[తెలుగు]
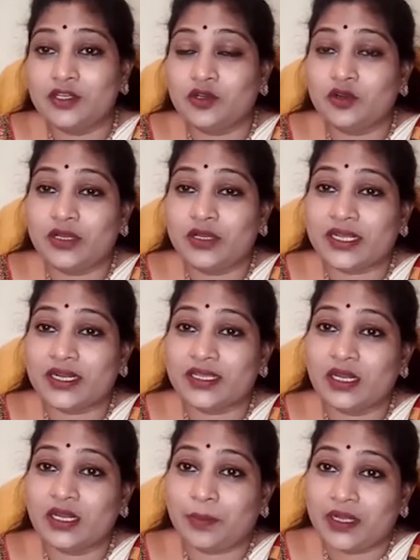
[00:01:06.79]
ఇంట్లోని
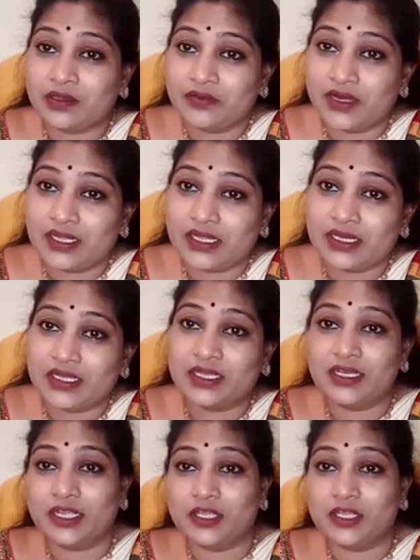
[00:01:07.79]
ఎక్కడికైనా పనికి వెళ్ళేదానికి